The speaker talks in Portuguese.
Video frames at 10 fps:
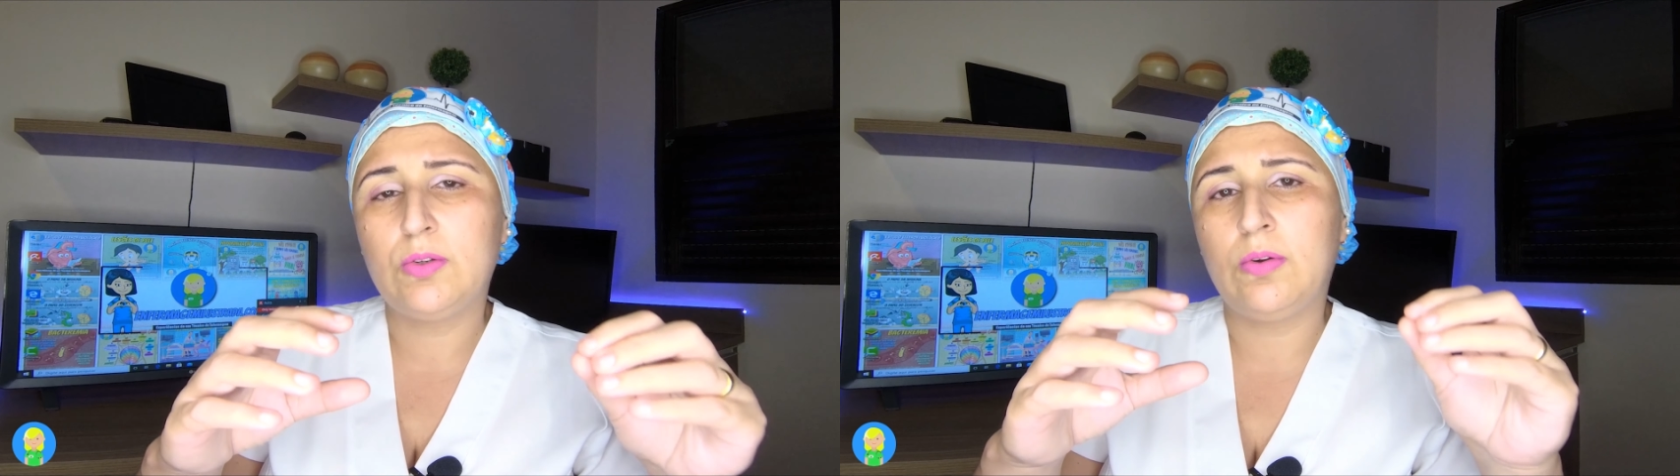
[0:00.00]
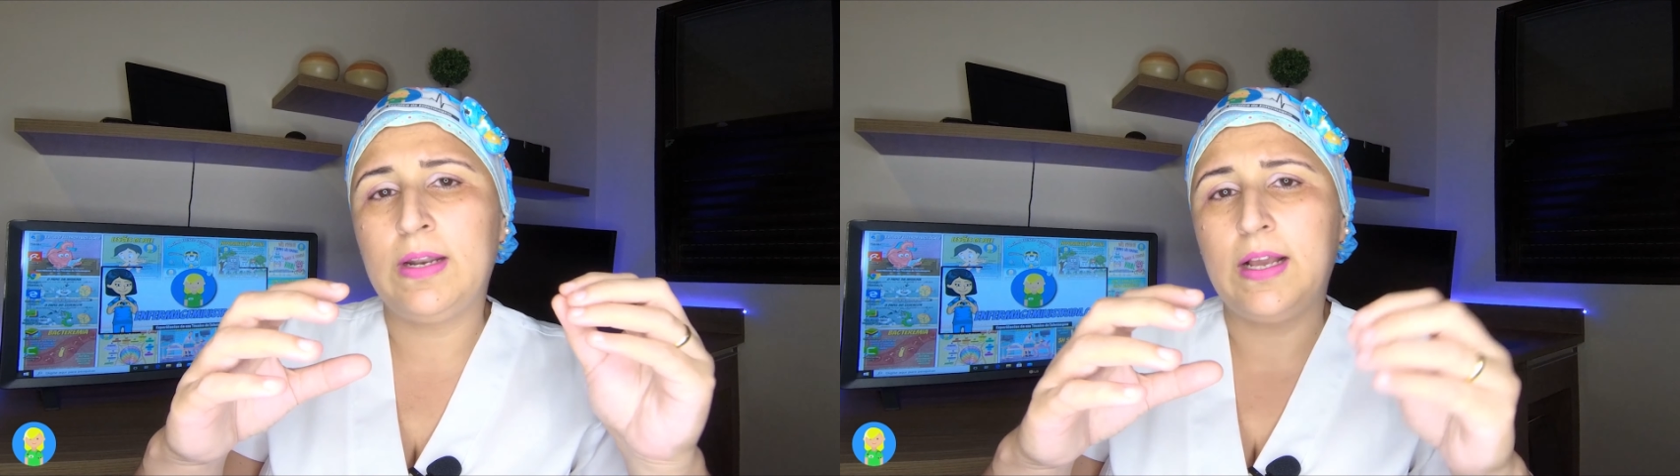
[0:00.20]

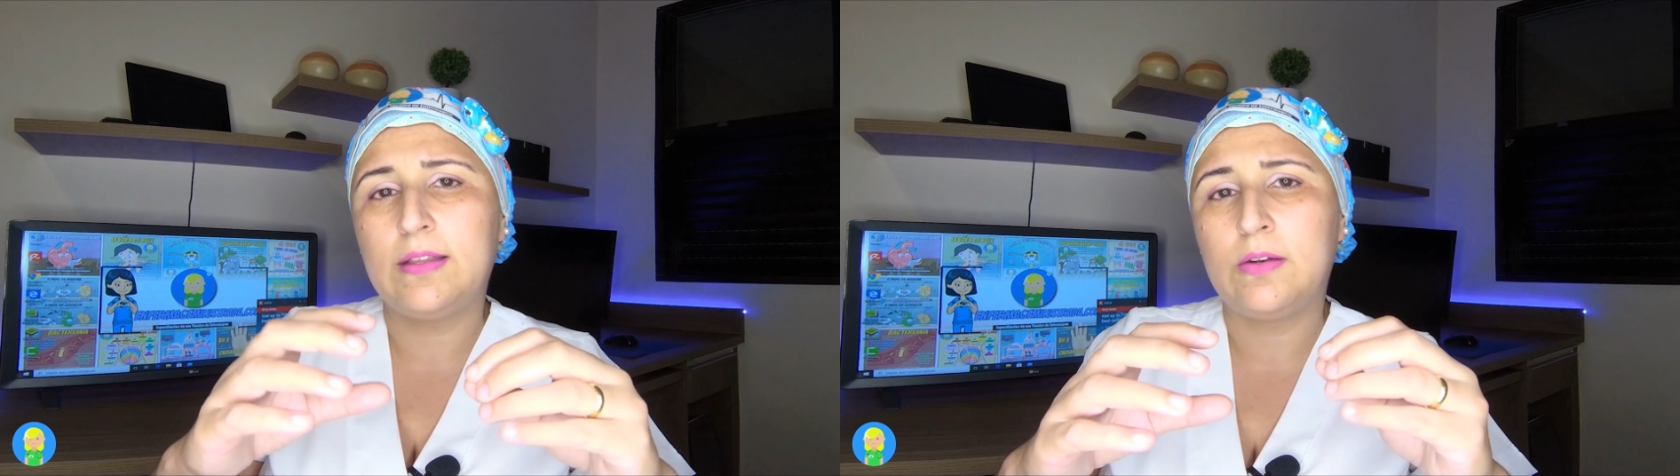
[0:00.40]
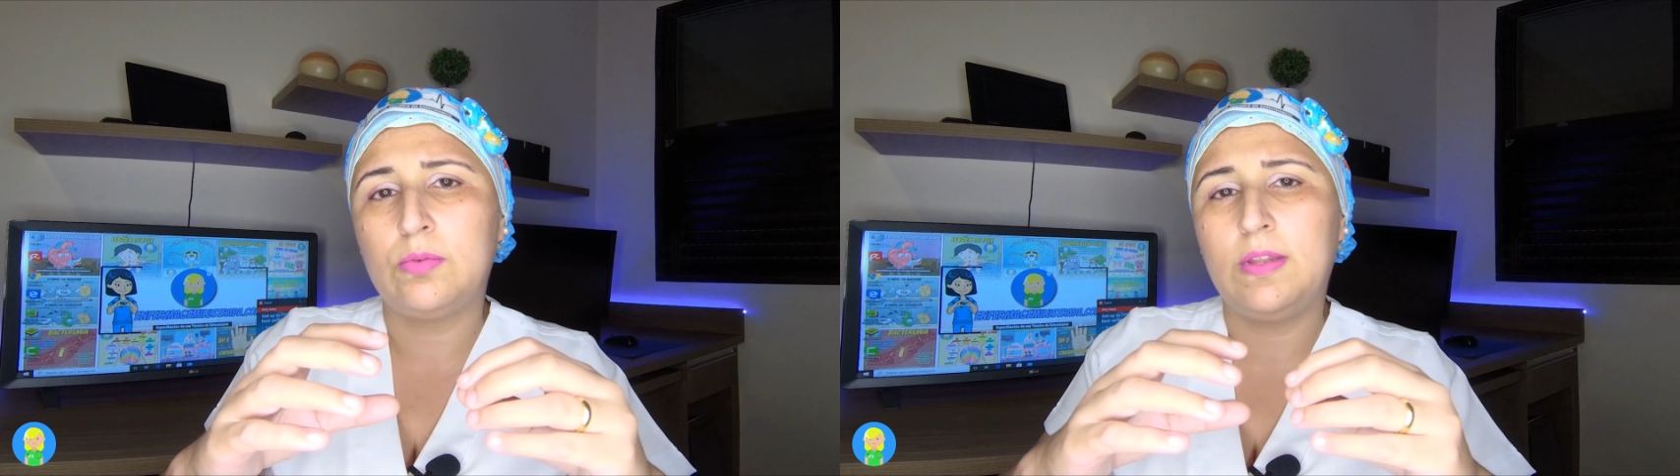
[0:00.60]

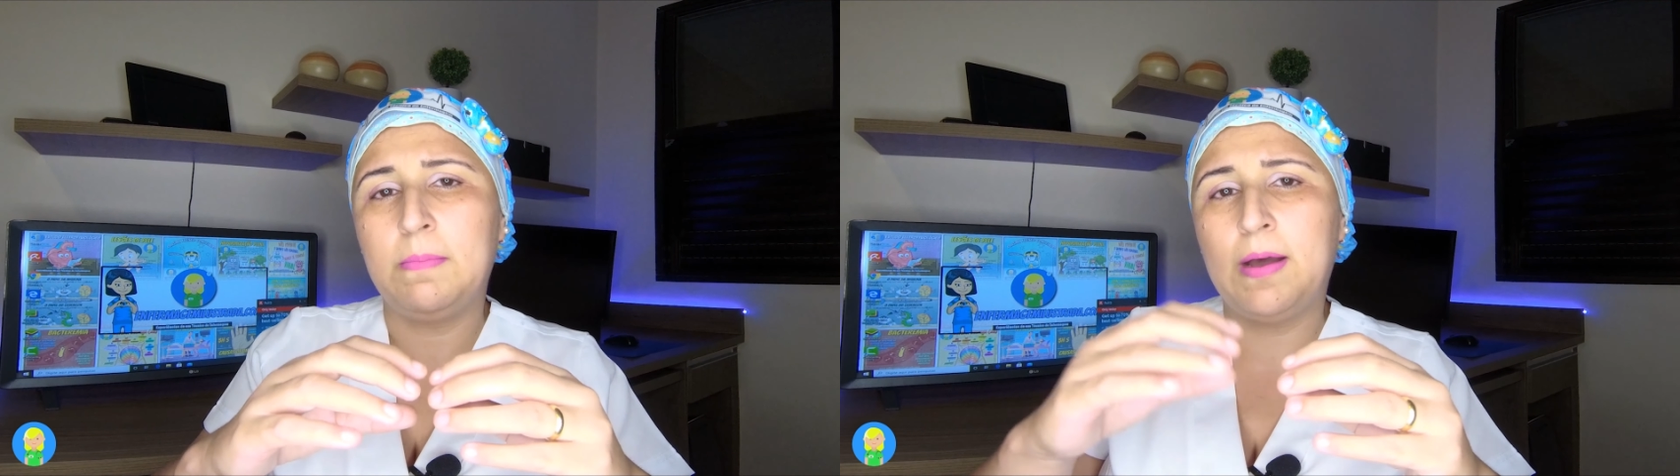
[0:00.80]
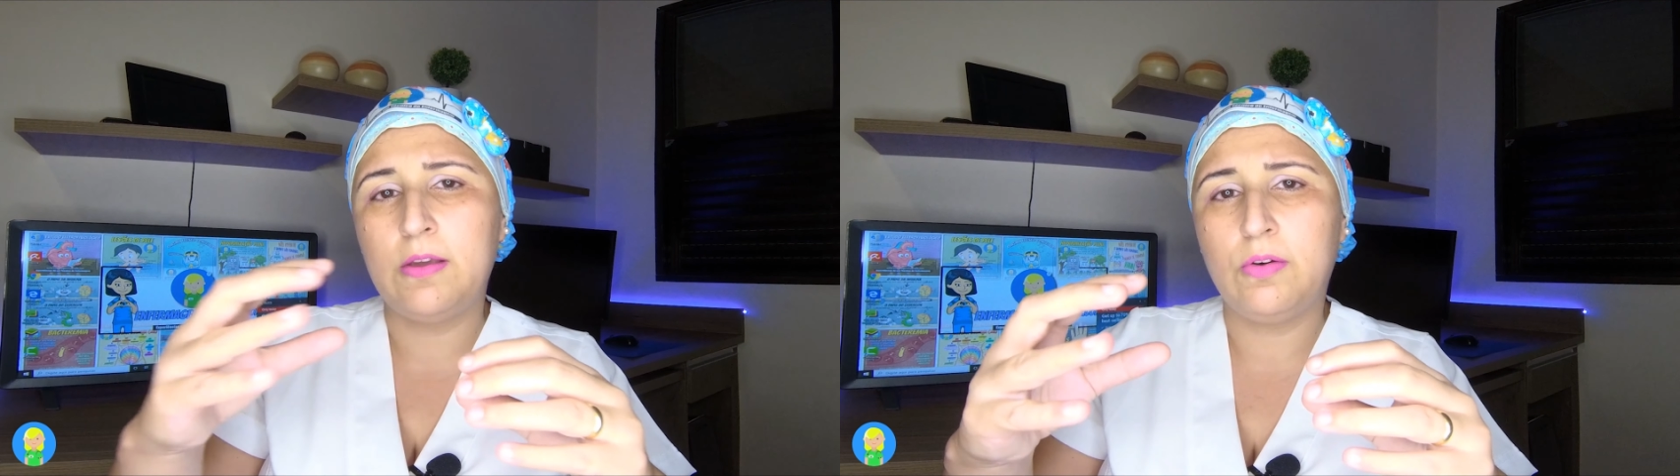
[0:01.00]
conecta no T
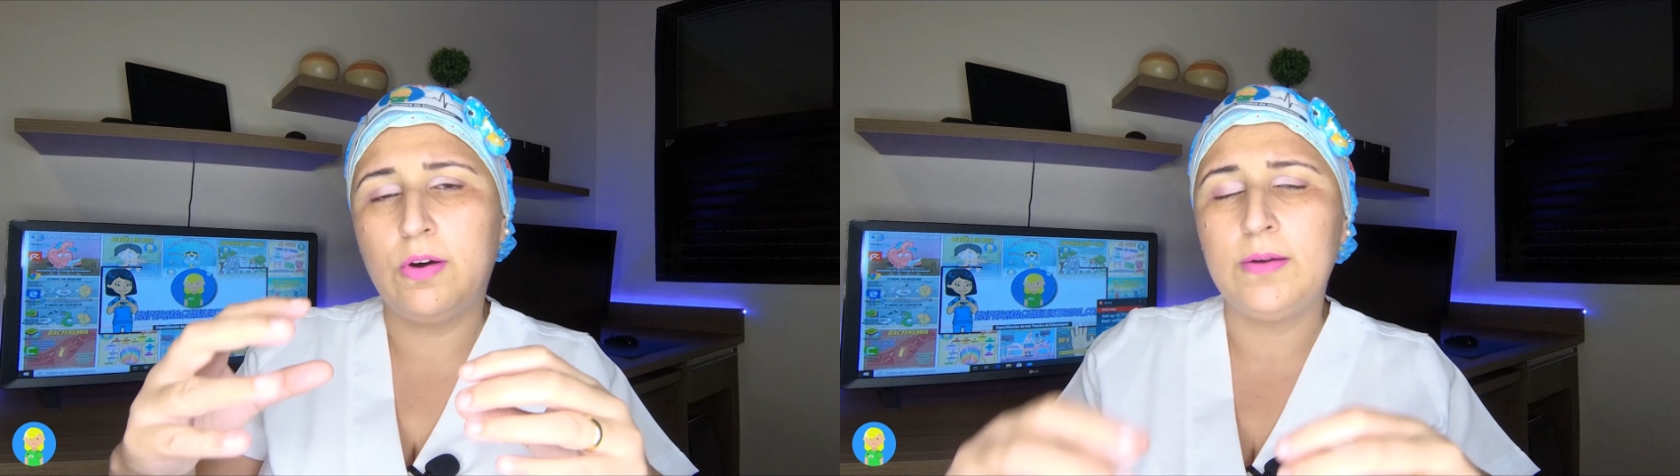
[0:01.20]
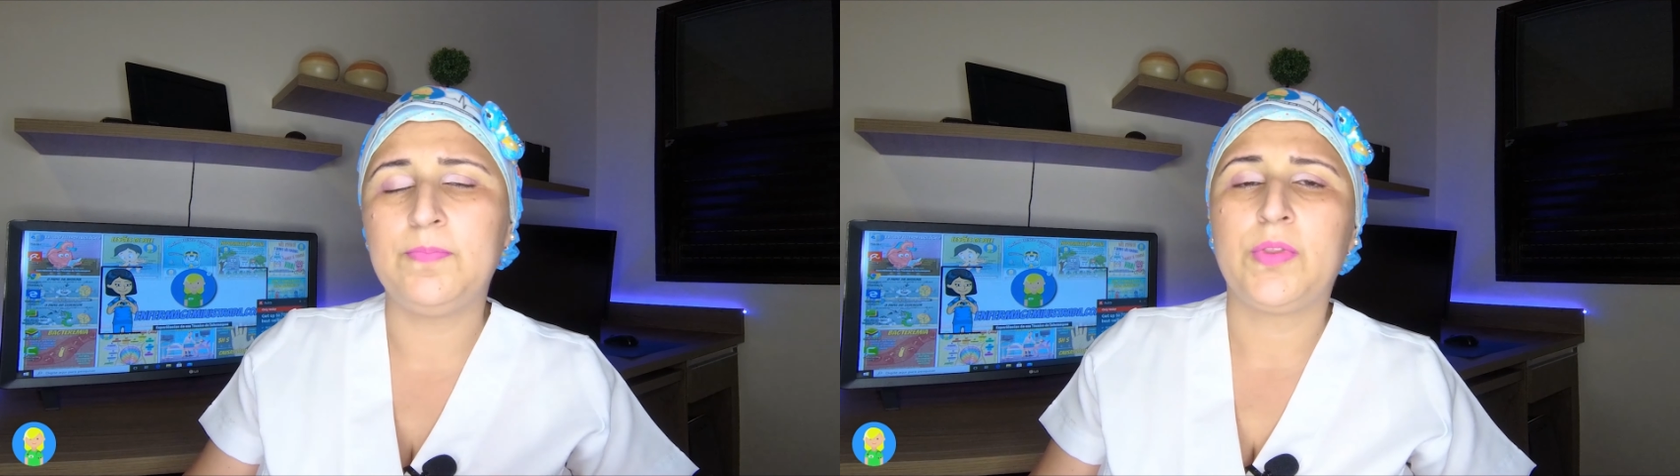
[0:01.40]

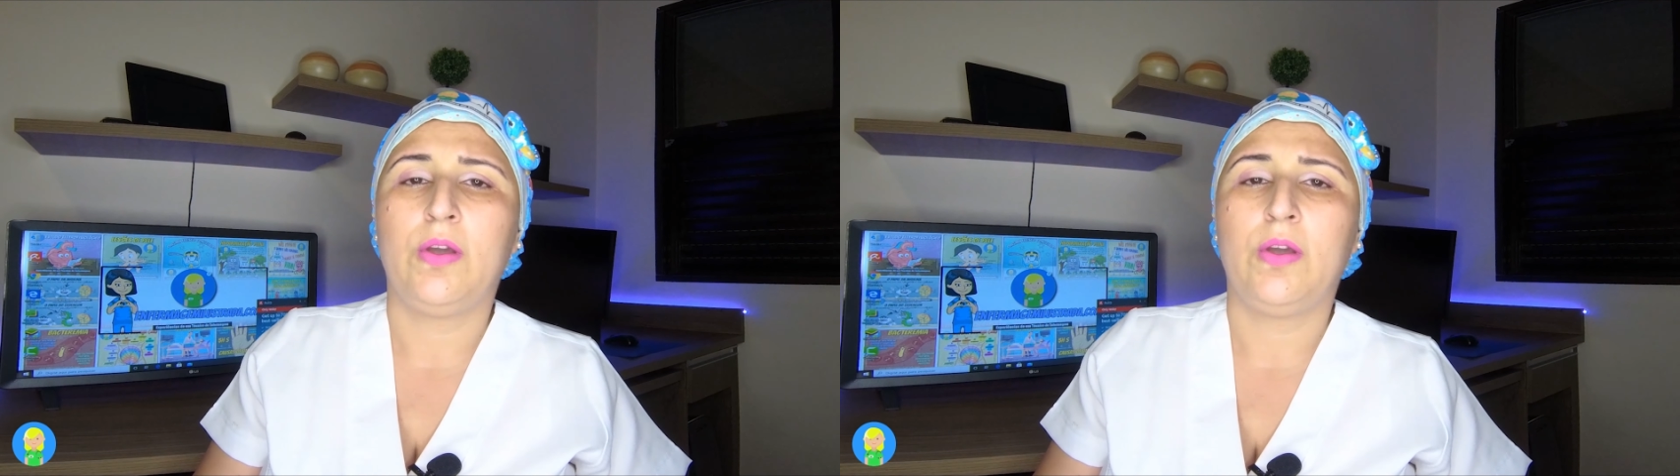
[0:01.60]
maior